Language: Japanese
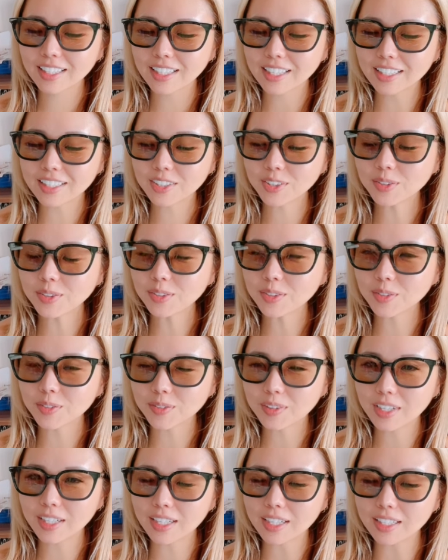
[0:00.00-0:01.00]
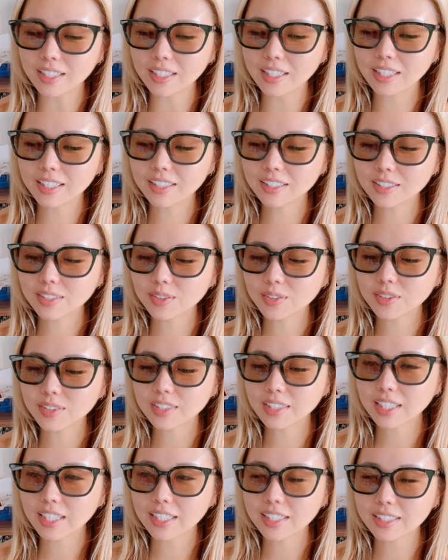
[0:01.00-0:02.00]
京都は連
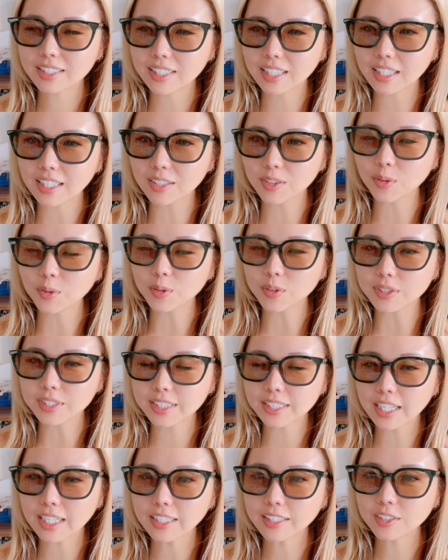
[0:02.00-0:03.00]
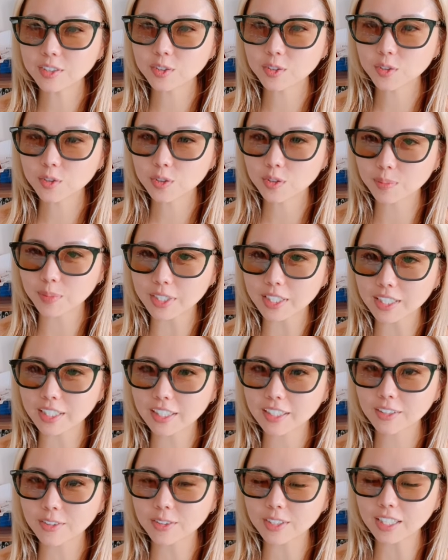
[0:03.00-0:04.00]
続開催の最終日
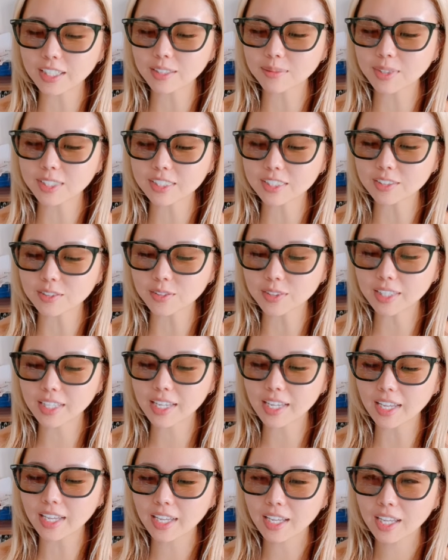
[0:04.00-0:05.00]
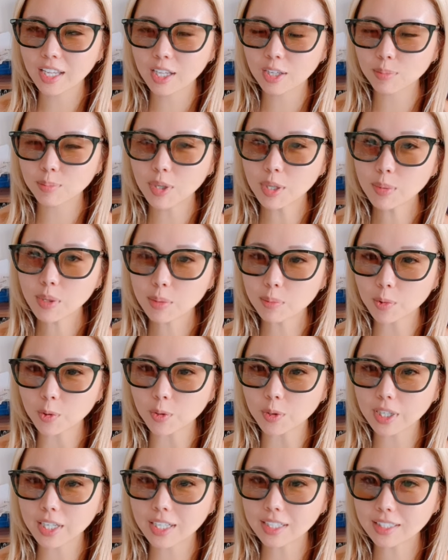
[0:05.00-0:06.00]
となりますので、馬場
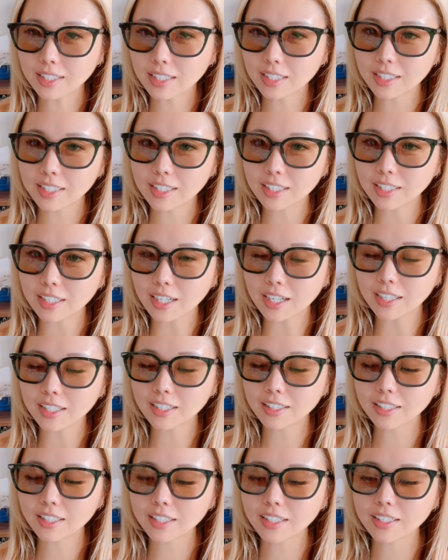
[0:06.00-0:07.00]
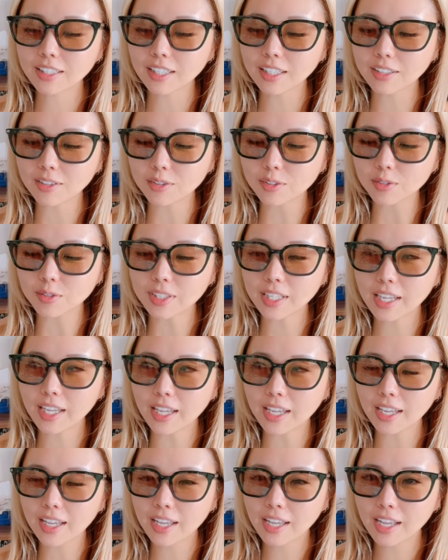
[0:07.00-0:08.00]
もかなり荒れてきているの
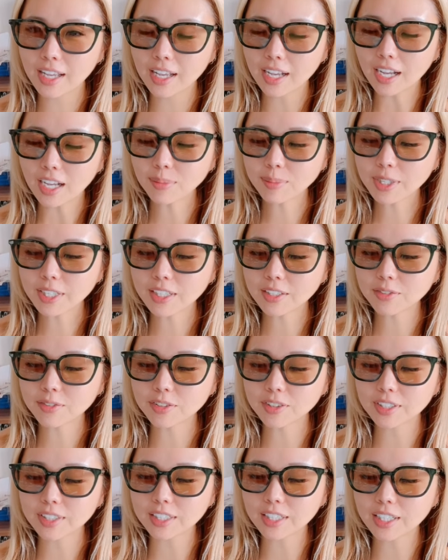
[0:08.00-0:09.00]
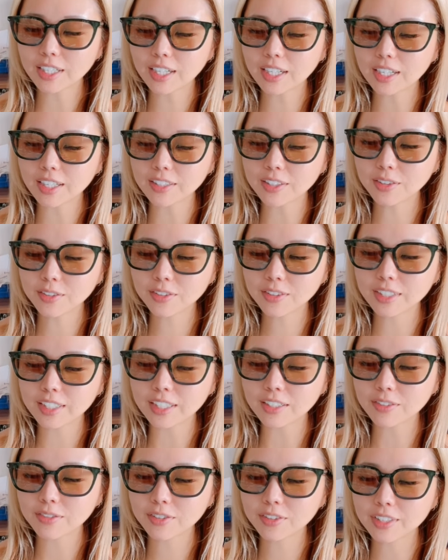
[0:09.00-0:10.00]
で、雨が降ったら有
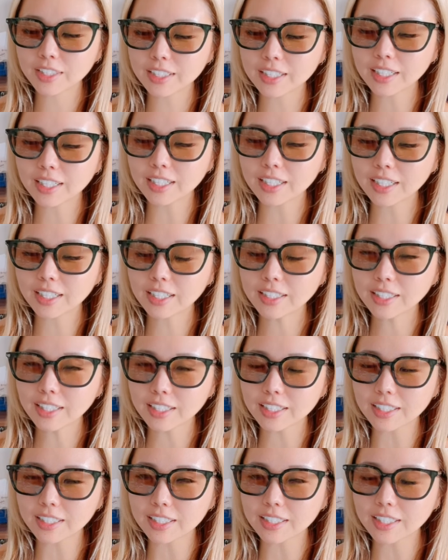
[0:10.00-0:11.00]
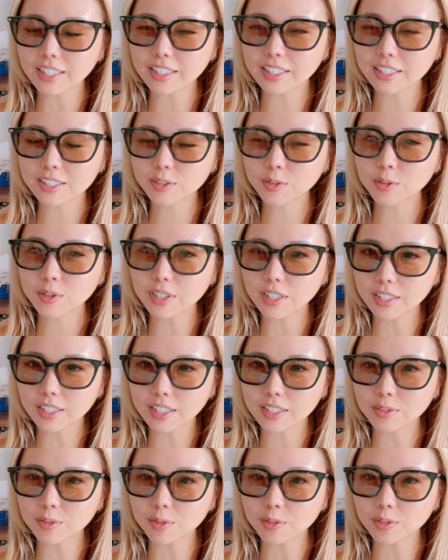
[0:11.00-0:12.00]
利、不利がかなりできそうだ
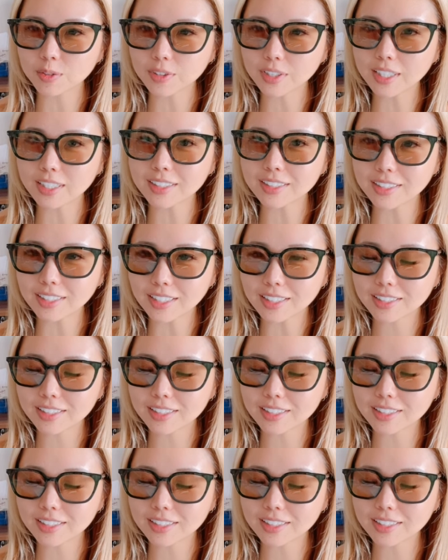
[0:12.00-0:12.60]
なという感じで